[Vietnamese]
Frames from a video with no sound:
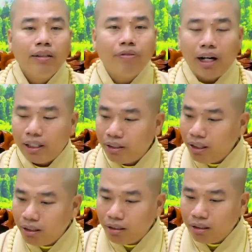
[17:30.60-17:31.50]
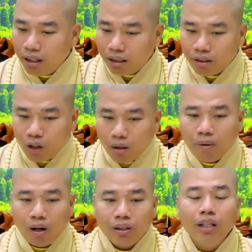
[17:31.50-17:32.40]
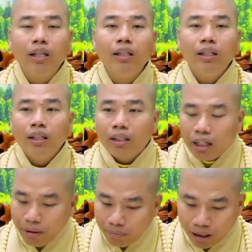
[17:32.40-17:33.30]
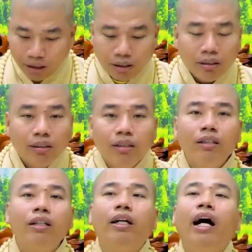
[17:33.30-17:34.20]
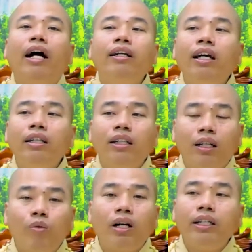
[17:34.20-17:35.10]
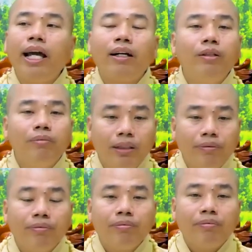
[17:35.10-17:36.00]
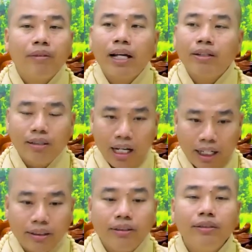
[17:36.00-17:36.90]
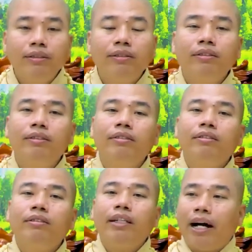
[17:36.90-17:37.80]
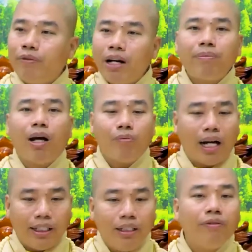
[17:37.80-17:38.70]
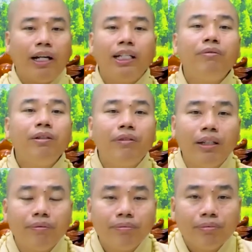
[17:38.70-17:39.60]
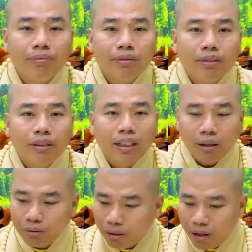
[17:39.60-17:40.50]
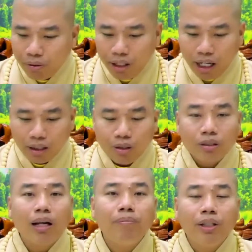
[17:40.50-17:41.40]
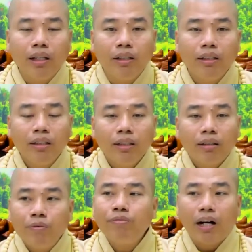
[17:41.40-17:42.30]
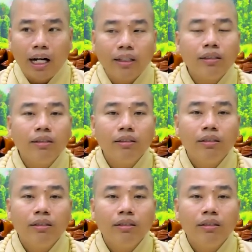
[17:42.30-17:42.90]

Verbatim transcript: phần sức lực nhỏ mọn gì để mình gỡ đến những quốc gia của mình đang được ở đạo pháp đồng hành như vậy đó quý vị không có bao giờ có tánh gì không phải